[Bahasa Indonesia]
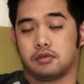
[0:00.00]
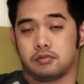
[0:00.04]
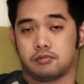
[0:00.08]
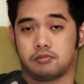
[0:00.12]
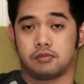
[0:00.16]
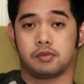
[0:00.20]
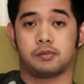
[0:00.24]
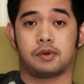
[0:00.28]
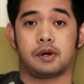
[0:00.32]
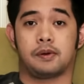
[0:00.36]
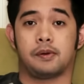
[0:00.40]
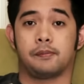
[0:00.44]

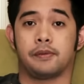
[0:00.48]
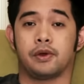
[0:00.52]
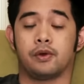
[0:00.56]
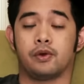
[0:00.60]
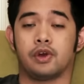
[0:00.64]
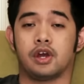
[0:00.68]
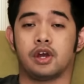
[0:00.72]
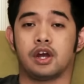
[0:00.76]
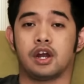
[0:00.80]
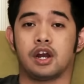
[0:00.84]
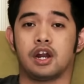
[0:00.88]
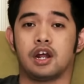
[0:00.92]
Beberapa
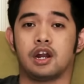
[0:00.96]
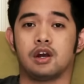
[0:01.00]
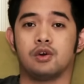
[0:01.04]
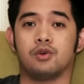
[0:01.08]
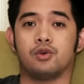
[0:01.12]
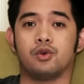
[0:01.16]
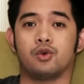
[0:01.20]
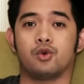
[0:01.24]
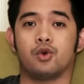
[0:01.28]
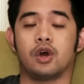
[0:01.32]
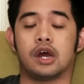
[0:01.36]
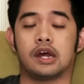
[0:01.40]
minggu yang
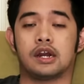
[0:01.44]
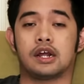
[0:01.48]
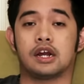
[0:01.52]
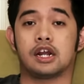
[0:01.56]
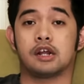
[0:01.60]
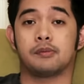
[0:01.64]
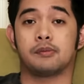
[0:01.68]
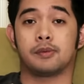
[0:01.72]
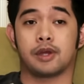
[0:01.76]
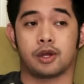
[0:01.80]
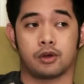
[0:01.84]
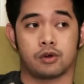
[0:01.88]
lalu gue
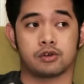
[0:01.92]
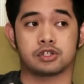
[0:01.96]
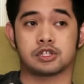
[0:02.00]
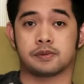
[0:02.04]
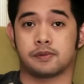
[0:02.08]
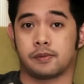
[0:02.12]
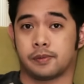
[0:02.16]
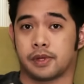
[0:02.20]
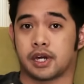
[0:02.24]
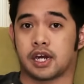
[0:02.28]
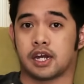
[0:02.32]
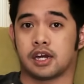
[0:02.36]
ngenalin Miko
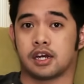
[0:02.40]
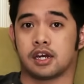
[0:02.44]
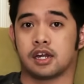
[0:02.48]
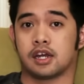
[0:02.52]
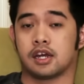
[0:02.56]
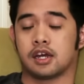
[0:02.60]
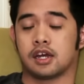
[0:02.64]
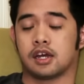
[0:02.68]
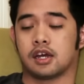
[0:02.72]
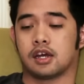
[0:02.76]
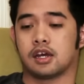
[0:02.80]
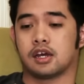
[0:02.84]
sama
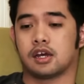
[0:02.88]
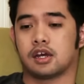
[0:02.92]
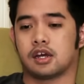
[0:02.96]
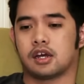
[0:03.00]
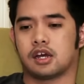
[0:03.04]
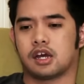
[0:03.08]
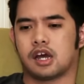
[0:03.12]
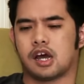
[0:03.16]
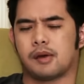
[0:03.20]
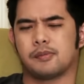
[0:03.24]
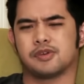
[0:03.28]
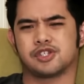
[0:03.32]
Miranda.
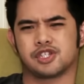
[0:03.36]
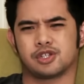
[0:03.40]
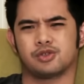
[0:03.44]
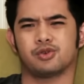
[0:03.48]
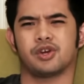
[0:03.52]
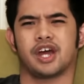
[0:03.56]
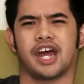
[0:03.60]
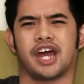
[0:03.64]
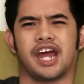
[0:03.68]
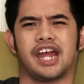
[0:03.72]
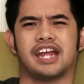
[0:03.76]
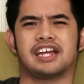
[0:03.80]
Abis
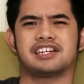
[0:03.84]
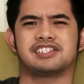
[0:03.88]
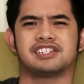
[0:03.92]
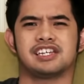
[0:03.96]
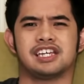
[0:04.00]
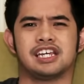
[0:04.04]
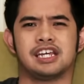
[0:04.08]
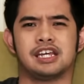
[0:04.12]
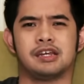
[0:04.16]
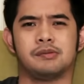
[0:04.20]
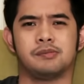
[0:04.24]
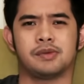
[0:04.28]
itu kayaknya
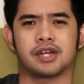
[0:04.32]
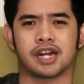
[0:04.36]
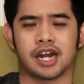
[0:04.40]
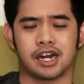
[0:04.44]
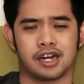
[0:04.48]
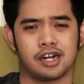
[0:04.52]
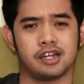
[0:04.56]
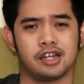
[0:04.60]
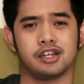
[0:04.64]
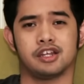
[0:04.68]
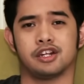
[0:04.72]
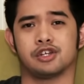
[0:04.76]
si
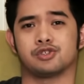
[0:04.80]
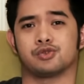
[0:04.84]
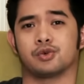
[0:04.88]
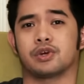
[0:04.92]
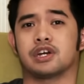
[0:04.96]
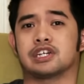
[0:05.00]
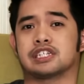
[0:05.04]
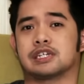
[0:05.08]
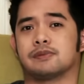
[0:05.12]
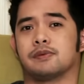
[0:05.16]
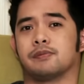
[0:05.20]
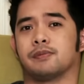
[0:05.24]
Miranda jadi
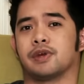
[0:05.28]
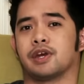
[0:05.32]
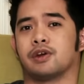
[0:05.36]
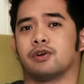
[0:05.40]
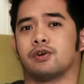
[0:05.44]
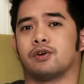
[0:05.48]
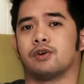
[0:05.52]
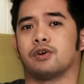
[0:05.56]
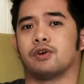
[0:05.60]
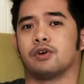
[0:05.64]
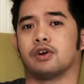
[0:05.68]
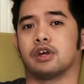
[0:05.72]
suka sama
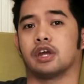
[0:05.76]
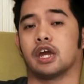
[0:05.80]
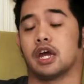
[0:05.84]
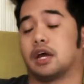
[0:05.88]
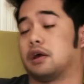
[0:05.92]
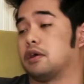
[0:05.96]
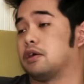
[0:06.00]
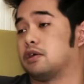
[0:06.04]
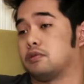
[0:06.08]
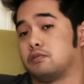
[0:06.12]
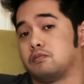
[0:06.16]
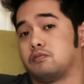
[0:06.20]
Miko.
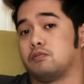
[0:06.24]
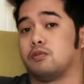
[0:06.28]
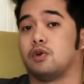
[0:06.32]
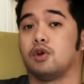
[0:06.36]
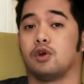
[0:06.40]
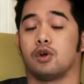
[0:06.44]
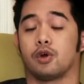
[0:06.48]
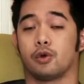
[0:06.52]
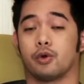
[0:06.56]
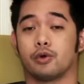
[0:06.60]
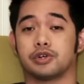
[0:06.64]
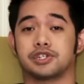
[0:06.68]
Ya
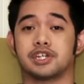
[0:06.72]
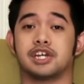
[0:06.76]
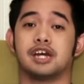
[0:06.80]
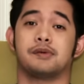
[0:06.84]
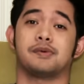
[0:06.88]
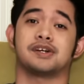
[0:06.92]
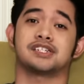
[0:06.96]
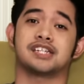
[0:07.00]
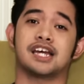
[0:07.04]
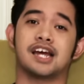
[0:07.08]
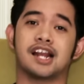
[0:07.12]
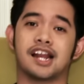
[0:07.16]
gue sih nggak
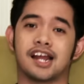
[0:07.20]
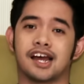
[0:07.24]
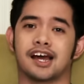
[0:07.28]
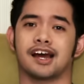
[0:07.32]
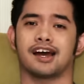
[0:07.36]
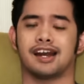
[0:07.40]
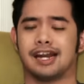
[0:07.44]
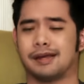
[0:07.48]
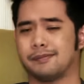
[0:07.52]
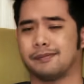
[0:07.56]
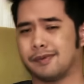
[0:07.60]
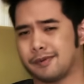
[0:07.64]
masalah
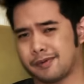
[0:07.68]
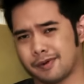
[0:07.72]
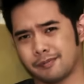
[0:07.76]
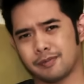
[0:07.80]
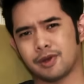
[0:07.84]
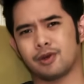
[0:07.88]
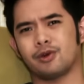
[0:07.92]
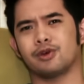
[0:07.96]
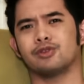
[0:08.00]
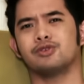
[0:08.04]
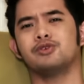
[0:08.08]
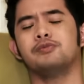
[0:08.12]
karena memang
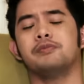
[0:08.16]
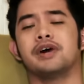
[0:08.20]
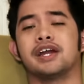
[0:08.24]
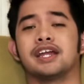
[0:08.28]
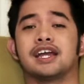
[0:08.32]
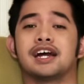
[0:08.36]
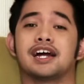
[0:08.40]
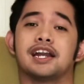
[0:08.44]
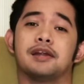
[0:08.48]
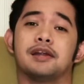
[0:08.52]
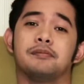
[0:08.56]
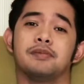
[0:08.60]
Miko tuh
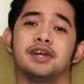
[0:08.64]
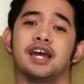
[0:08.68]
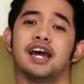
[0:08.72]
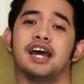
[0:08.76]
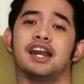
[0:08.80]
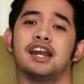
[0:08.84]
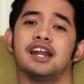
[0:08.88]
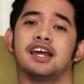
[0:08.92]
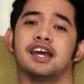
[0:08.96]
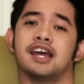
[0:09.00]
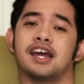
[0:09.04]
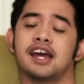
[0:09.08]
banyak
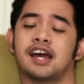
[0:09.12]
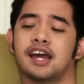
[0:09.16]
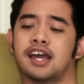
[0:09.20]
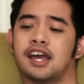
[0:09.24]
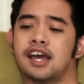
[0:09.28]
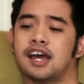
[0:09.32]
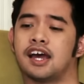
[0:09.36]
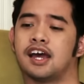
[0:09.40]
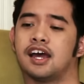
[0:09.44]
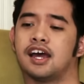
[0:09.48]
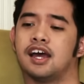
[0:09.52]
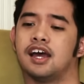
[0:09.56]
kelebihannya
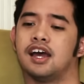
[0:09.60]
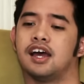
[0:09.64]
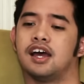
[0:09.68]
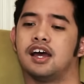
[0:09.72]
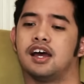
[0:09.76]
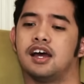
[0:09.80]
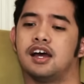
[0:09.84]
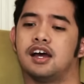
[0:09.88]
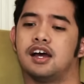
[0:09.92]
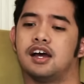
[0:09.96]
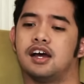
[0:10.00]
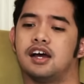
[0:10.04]
kayak
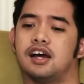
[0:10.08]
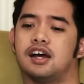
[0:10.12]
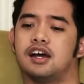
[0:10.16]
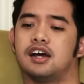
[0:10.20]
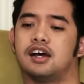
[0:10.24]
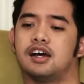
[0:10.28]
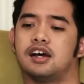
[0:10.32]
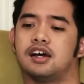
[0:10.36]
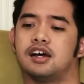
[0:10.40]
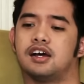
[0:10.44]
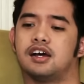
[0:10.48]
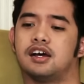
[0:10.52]

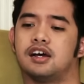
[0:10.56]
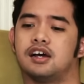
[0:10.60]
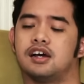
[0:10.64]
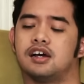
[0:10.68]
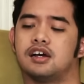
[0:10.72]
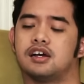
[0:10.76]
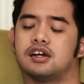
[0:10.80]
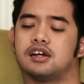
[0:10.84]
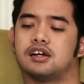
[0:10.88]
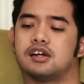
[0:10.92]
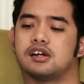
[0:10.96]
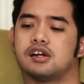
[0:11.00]

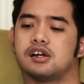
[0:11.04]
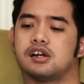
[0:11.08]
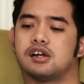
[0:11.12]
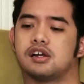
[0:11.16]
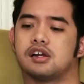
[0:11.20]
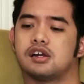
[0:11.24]
uh,